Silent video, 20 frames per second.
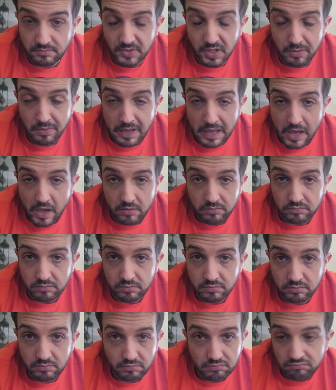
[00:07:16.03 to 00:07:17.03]
ni vea.
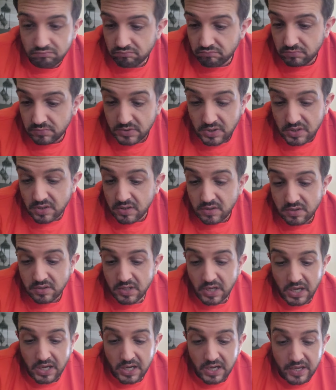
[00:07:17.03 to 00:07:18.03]
O
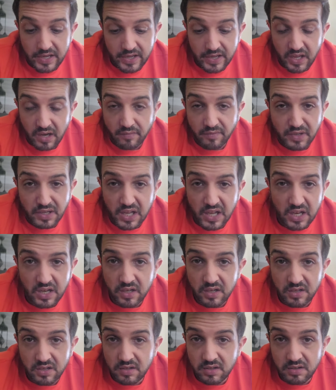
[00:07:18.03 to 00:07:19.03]
sea, es que al
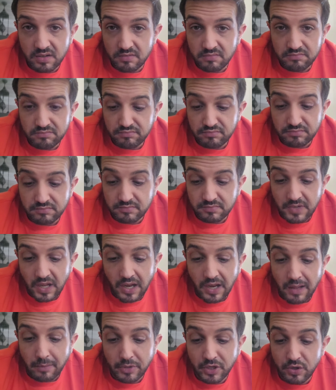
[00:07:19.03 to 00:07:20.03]
final mm,
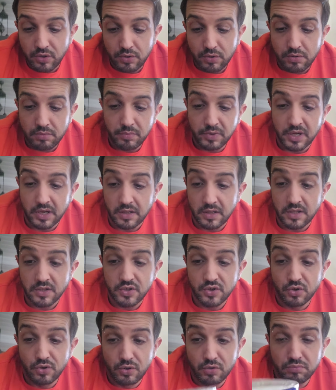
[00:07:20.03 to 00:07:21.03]
es la mejor. Mira, de
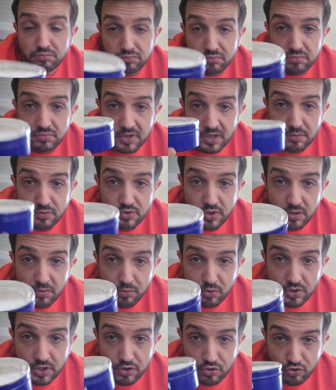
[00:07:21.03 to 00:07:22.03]
hecho tenemos el
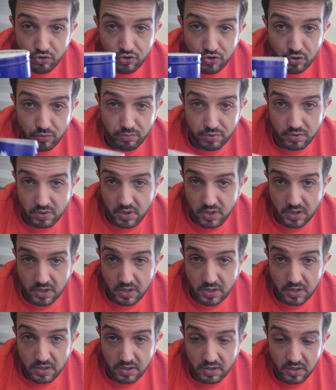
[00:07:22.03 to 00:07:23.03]
bote tocho
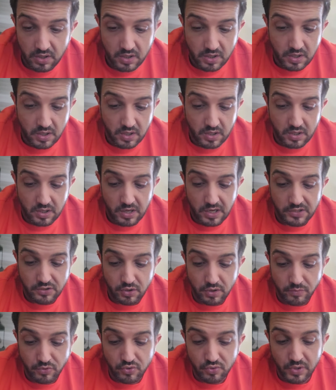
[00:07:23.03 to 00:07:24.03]
porque la
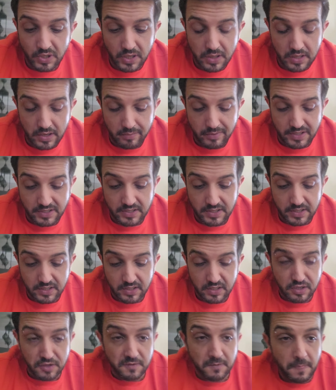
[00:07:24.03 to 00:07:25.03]
solemos utilizar
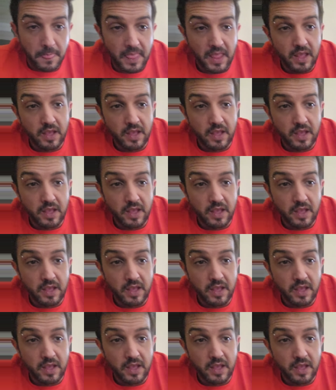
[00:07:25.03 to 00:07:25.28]
bastante.